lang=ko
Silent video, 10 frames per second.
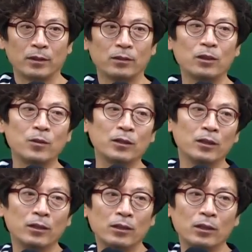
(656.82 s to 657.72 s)
그러면
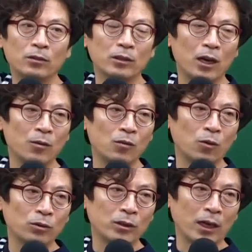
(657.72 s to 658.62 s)
이건 대한민국
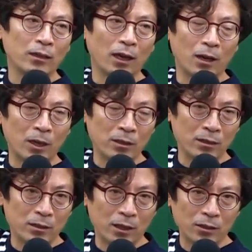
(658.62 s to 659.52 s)
모든 땅에 다
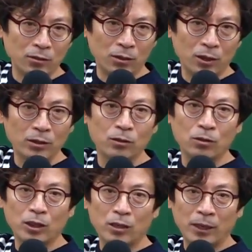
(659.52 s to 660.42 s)
만들어진 게 아니고 어떤
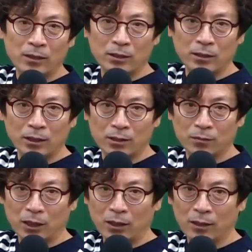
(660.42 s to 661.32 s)
토지가 만들어진다
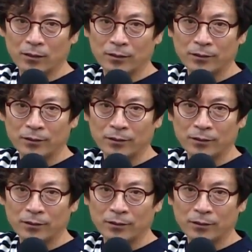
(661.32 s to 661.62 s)
그랬습니까?